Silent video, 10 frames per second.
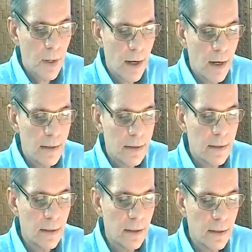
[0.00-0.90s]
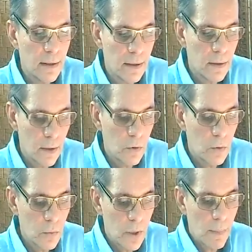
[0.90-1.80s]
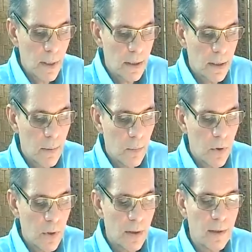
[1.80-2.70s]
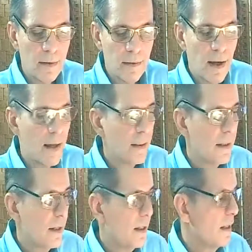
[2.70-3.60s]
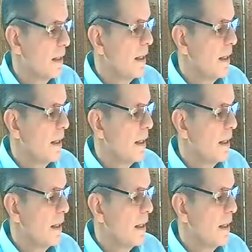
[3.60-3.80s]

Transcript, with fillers: este, que, que, tuvo una plática muy interesante,